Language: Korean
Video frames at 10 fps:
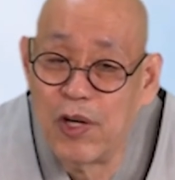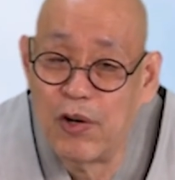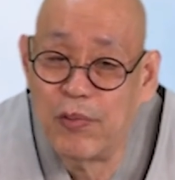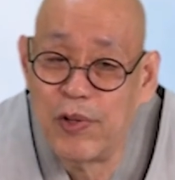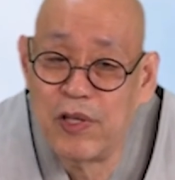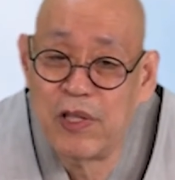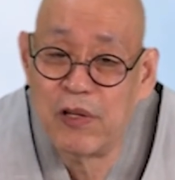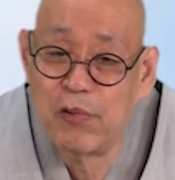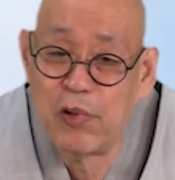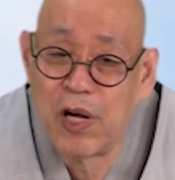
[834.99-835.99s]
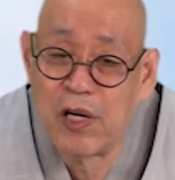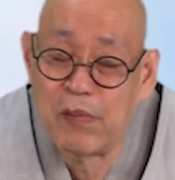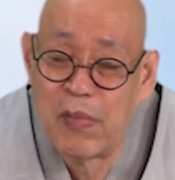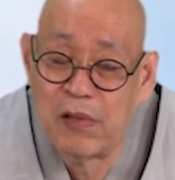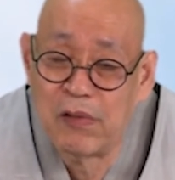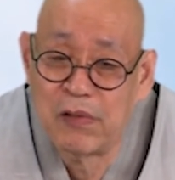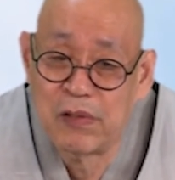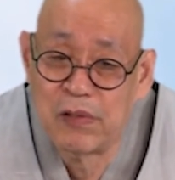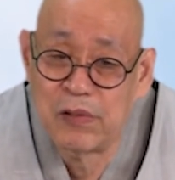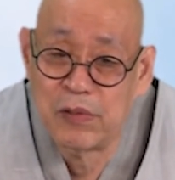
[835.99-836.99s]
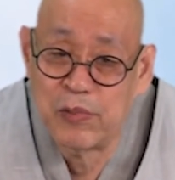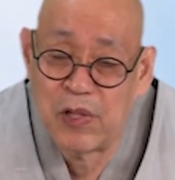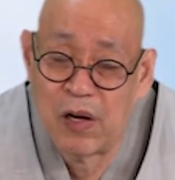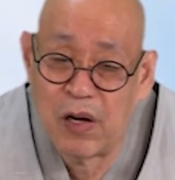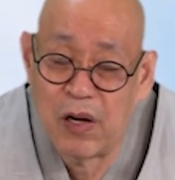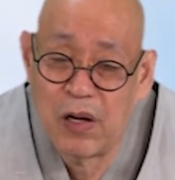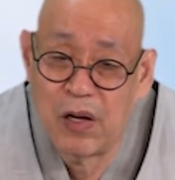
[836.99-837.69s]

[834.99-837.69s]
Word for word: 어버이날 노래 하나 만들었습니다